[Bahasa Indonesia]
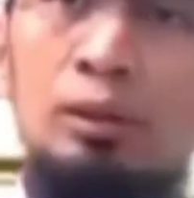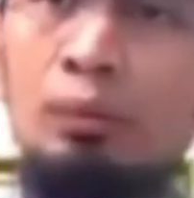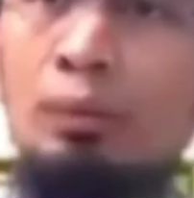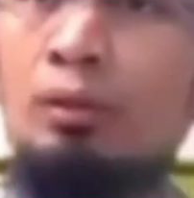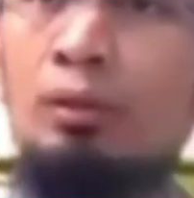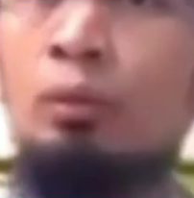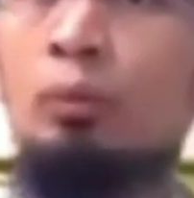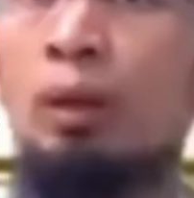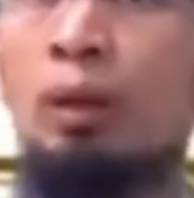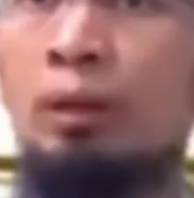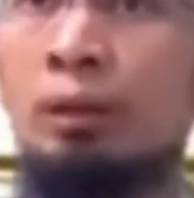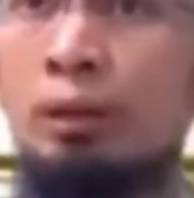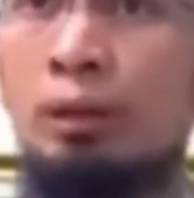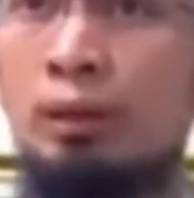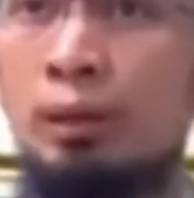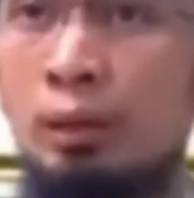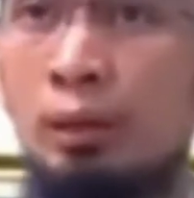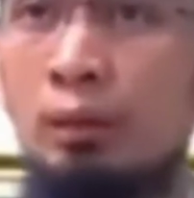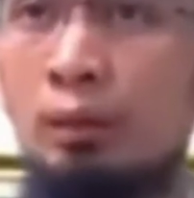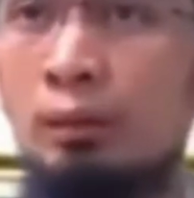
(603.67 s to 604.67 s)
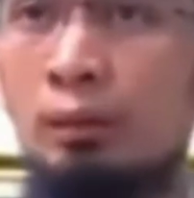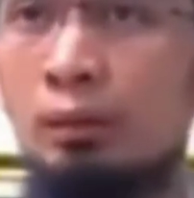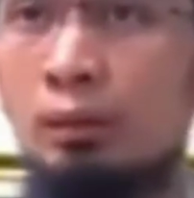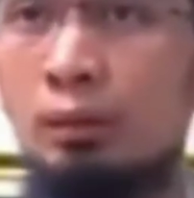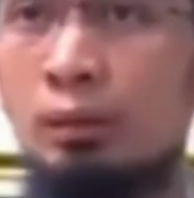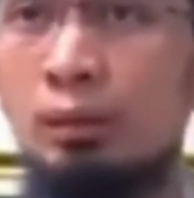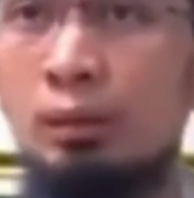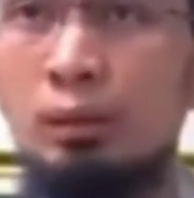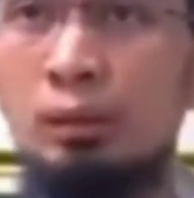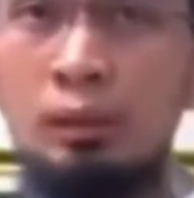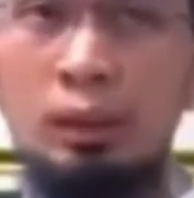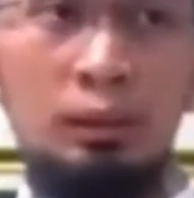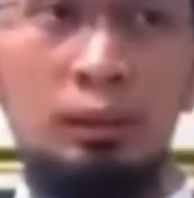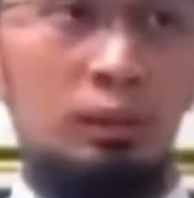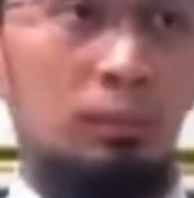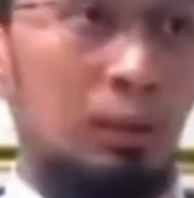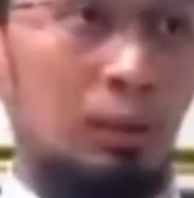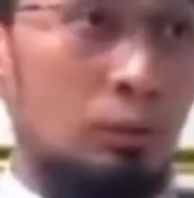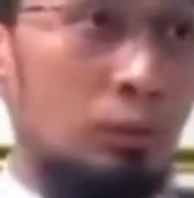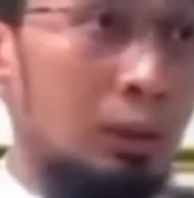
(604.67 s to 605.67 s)
termasuk bagian dari yang
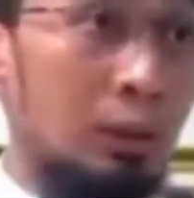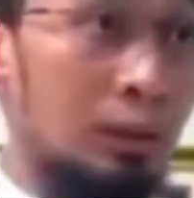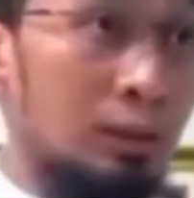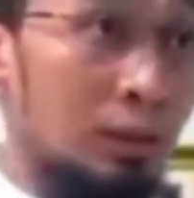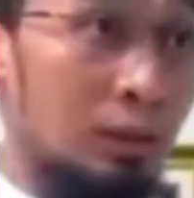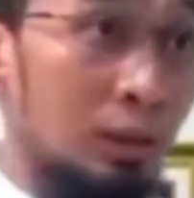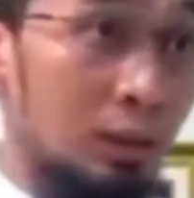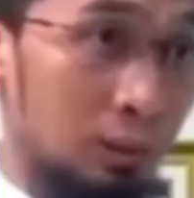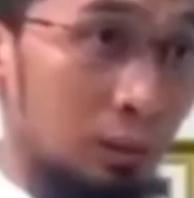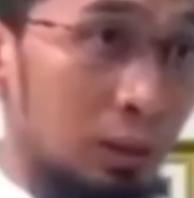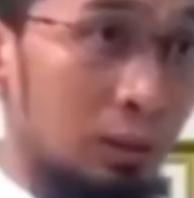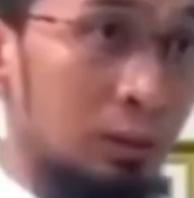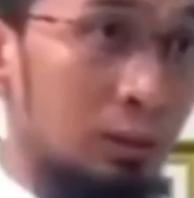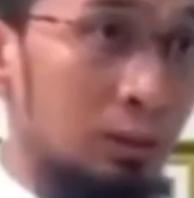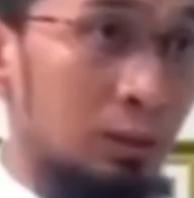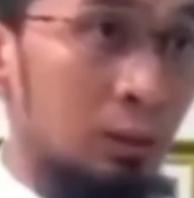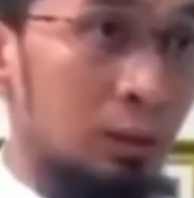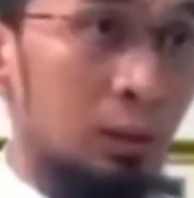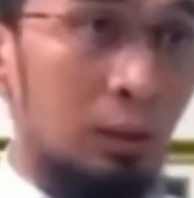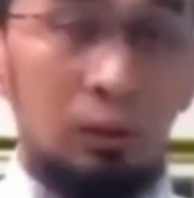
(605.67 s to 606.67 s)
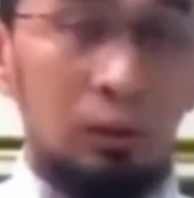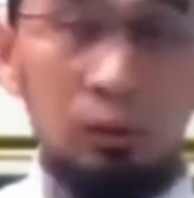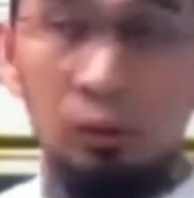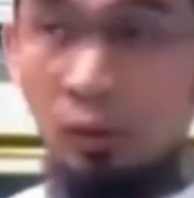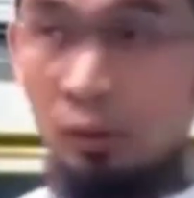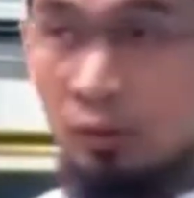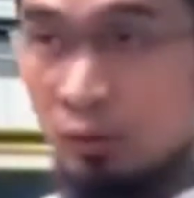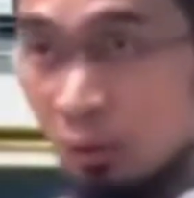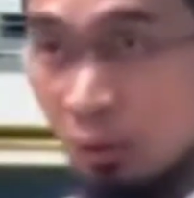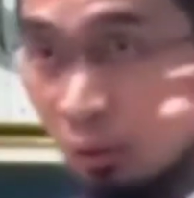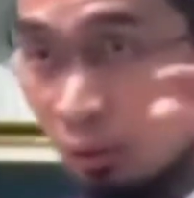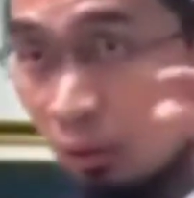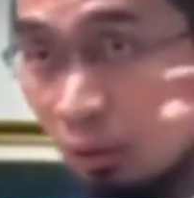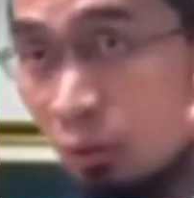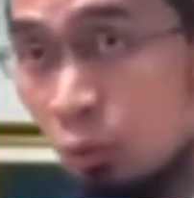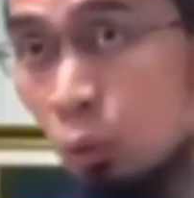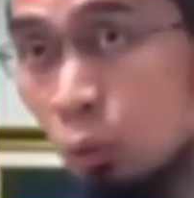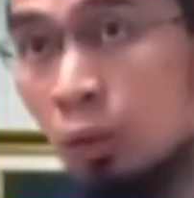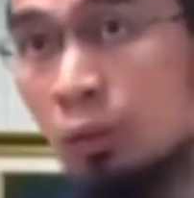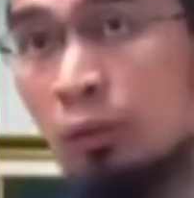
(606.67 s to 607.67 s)
dimaksudkan di sini gitu kan? Kalau lihat secara
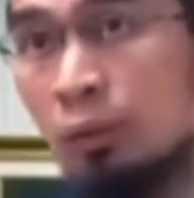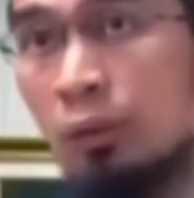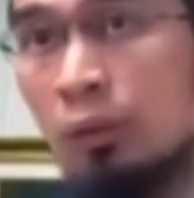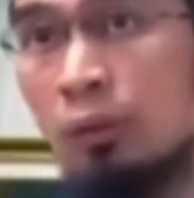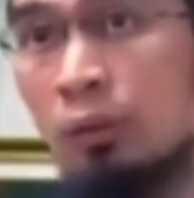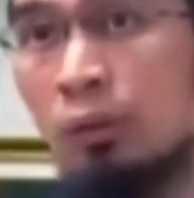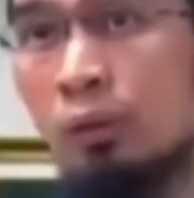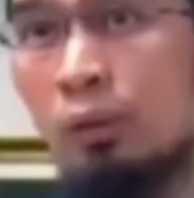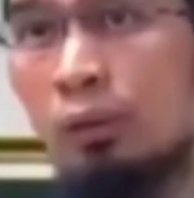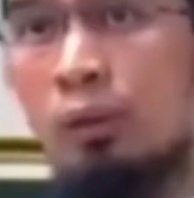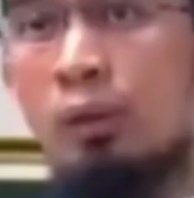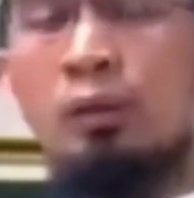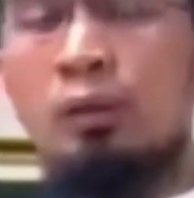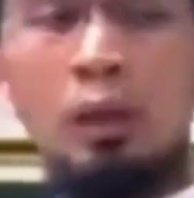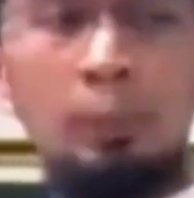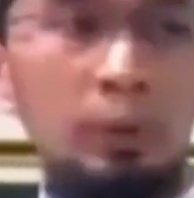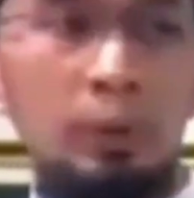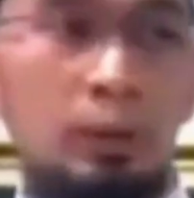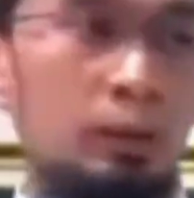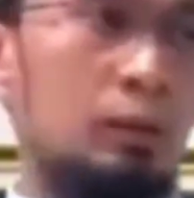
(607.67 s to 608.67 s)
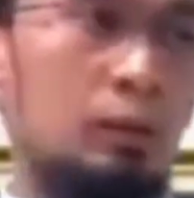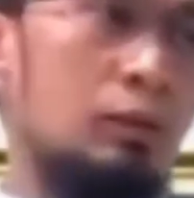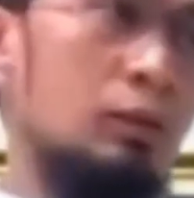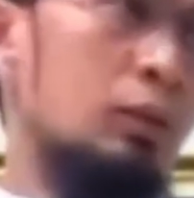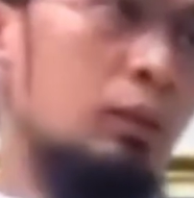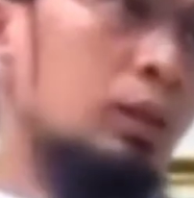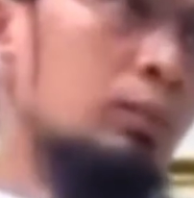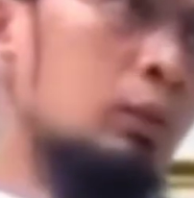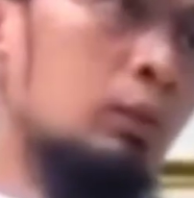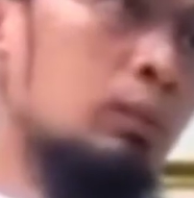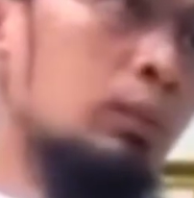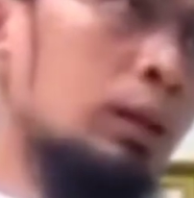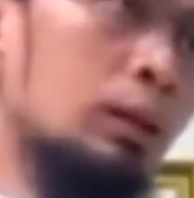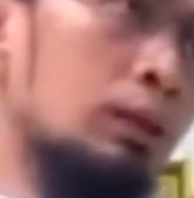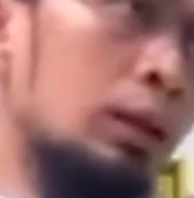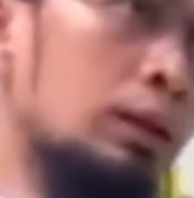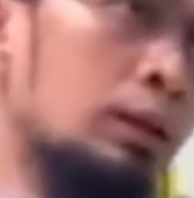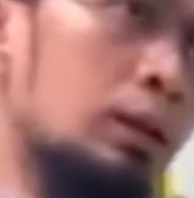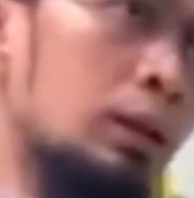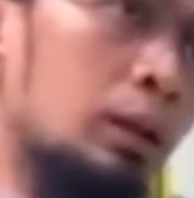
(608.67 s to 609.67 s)
tekstualnya. Tapi nanti setelah berumah
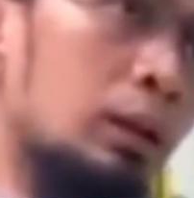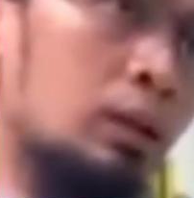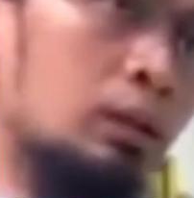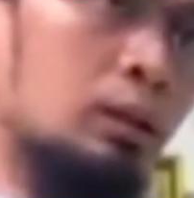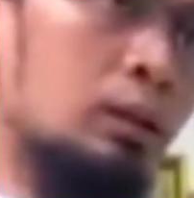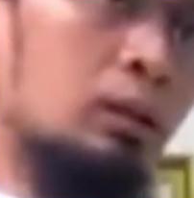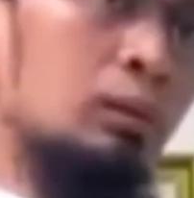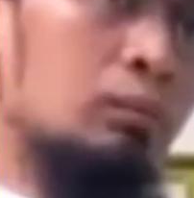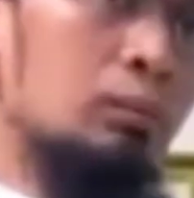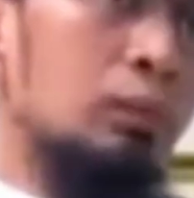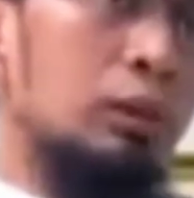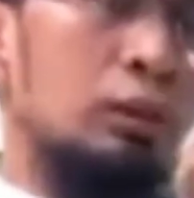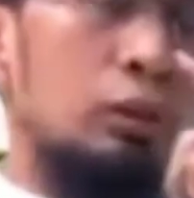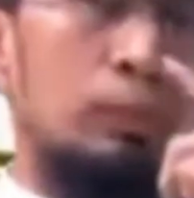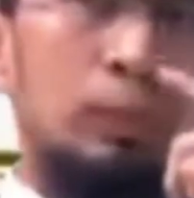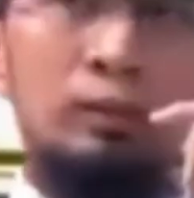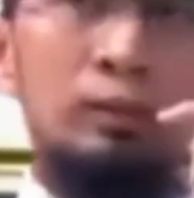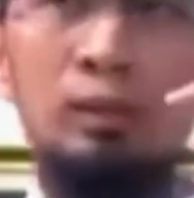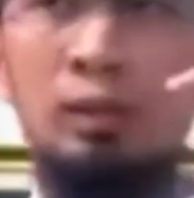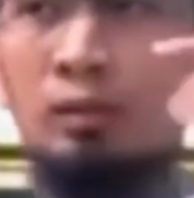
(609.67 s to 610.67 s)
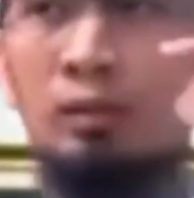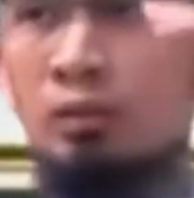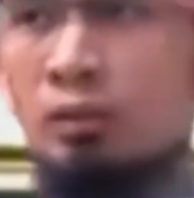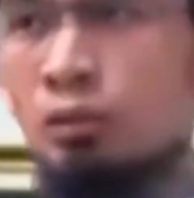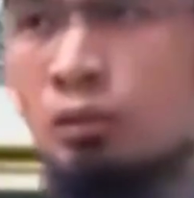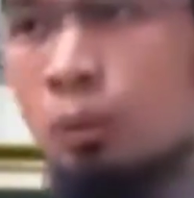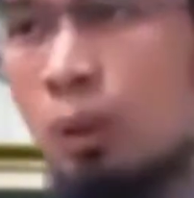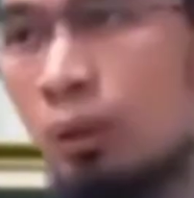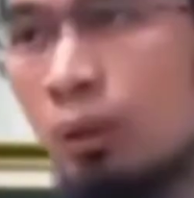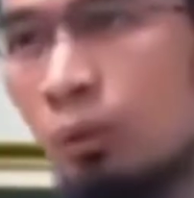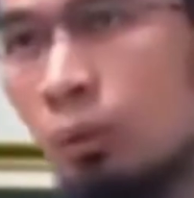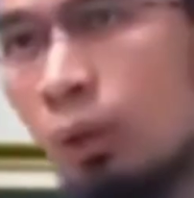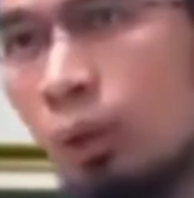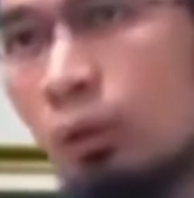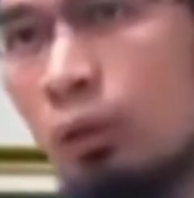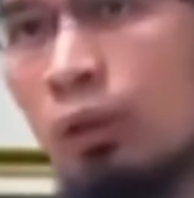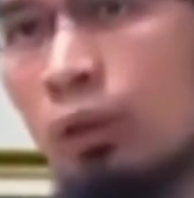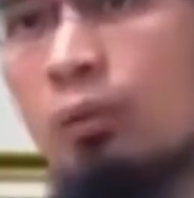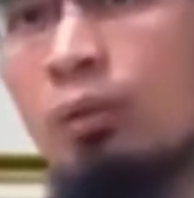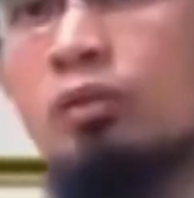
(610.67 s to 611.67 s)
tangga, beliau pasang sesuatu
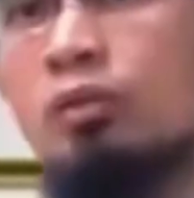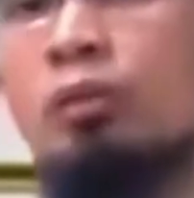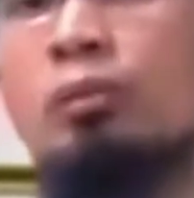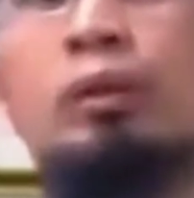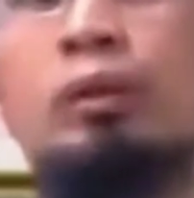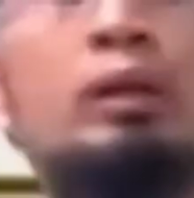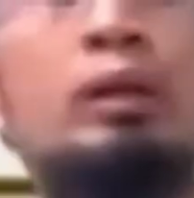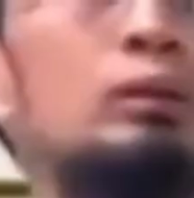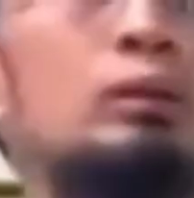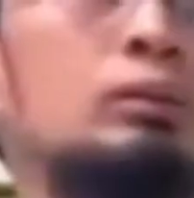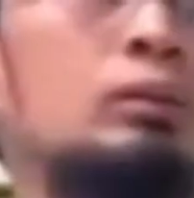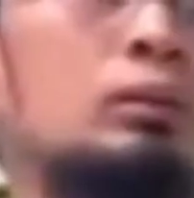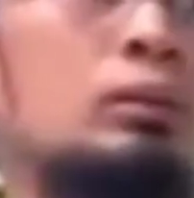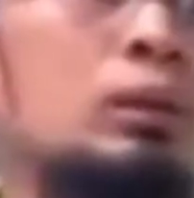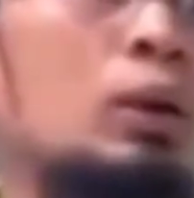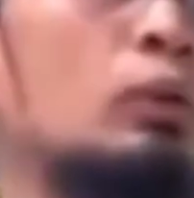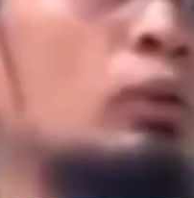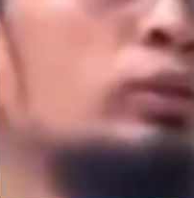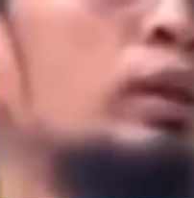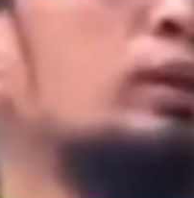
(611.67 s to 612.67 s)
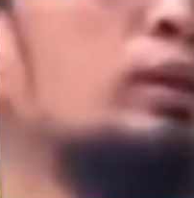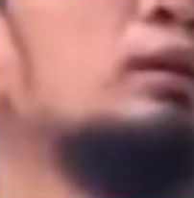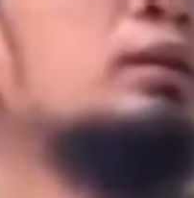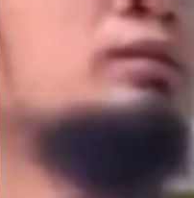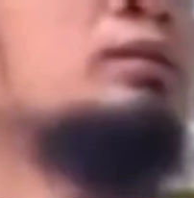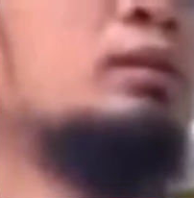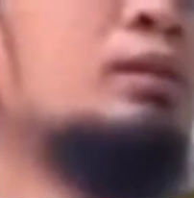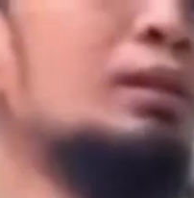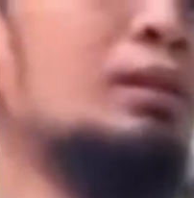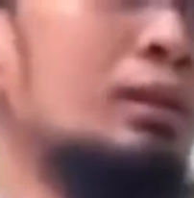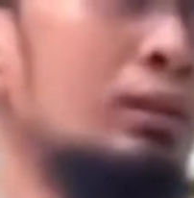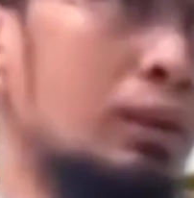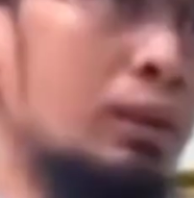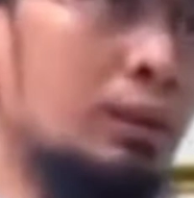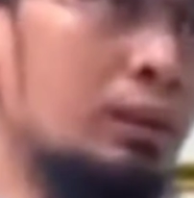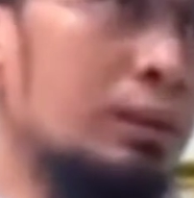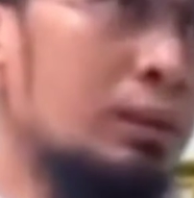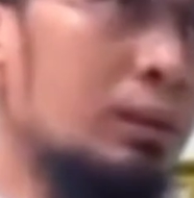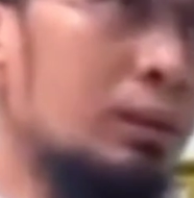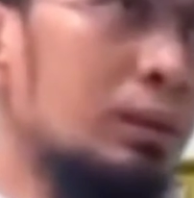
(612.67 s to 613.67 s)
kata Nabi sobek itu, nggak usah ada di sini gitu kan?